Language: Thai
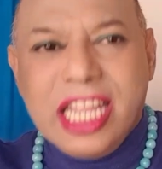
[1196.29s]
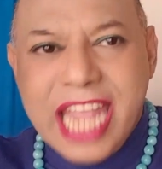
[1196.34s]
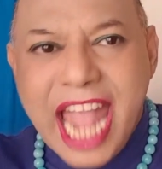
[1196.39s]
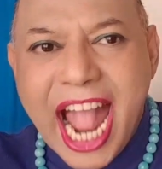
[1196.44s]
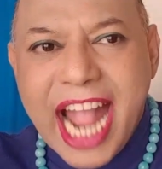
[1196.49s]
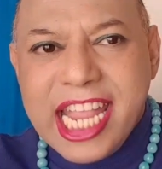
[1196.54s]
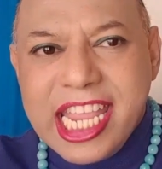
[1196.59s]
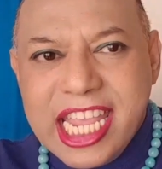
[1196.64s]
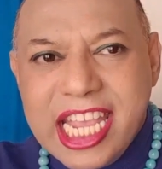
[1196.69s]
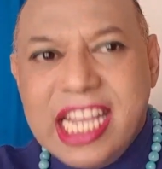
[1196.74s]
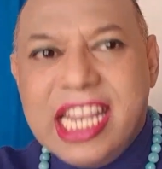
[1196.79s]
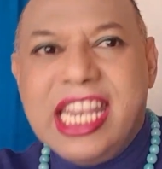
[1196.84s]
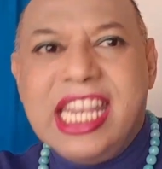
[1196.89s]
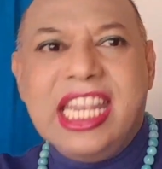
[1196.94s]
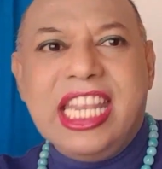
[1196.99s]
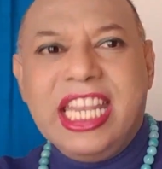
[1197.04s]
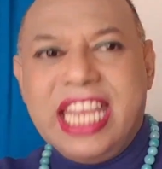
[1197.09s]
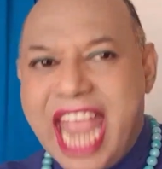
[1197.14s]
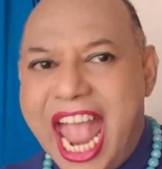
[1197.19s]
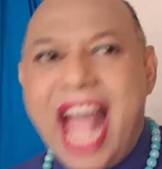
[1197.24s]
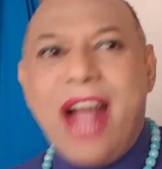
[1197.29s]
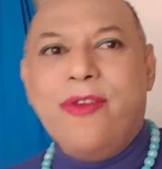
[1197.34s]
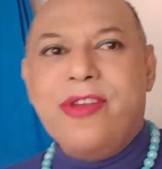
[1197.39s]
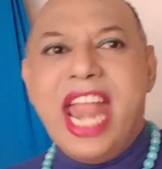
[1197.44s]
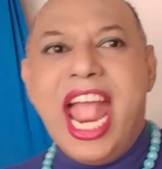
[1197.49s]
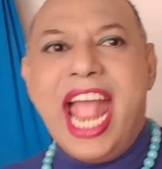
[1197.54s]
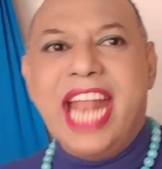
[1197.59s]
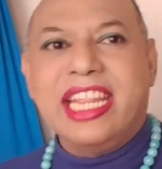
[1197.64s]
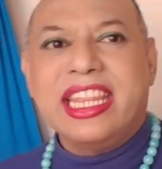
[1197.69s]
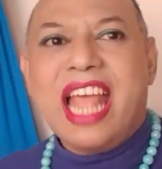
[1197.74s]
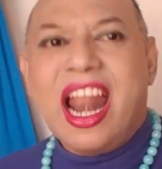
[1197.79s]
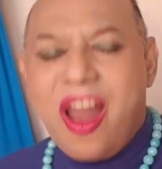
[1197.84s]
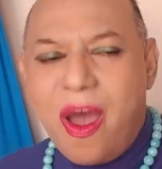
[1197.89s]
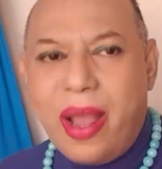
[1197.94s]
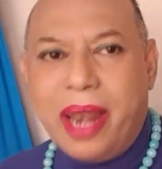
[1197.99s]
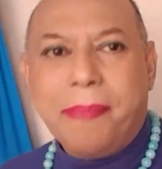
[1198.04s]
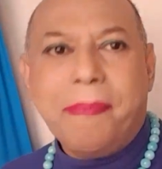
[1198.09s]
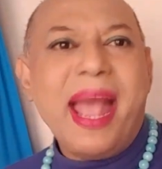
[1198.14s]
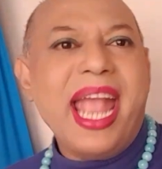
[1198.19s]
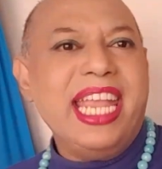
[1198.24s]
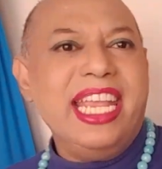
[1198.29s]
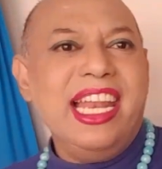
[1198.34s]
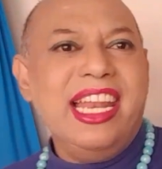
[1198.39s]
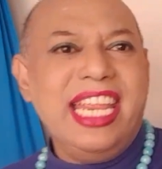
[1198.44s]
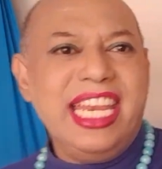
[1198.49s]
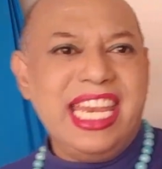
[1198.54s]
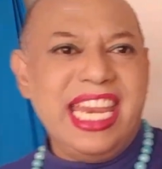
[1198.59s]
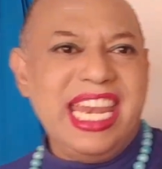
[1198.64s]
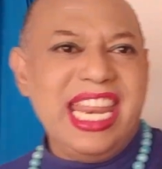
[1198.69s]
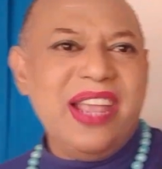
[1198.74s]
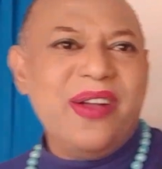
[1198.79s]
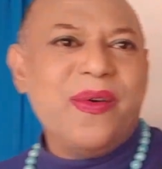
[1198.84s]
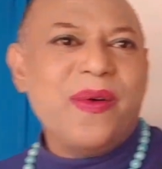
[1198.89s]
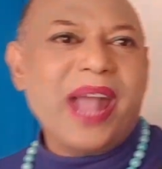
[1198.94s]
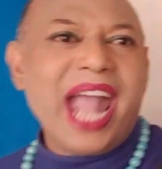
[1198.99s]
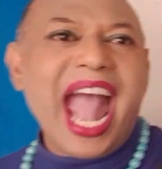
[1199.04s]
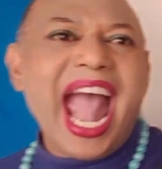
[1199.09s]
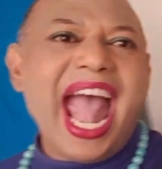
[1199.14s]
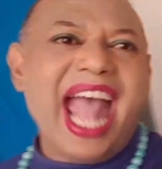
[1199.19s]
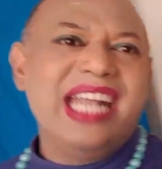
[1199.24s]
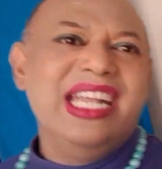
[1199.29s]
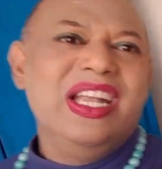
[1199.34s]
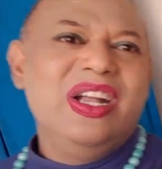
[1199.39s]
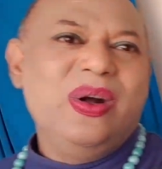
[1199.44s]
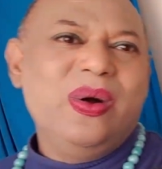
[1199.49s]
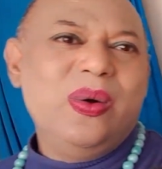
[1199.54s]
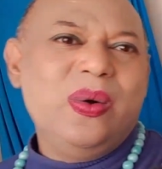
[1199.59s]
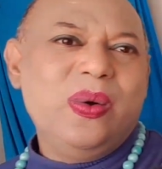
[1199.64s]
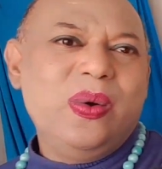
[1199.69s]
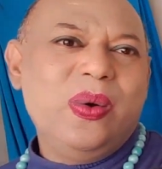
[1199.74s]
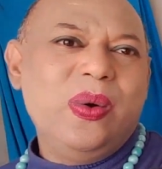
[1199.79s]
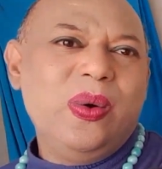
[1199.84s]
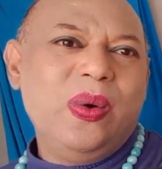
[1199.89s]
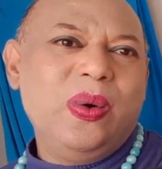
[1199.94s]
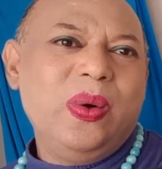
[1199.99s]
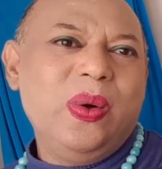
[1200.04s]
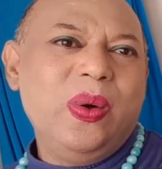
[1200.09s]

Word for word: ยั่งยืนยาวนานตลอดไปเลยทีเดียวค่ะโอ้โห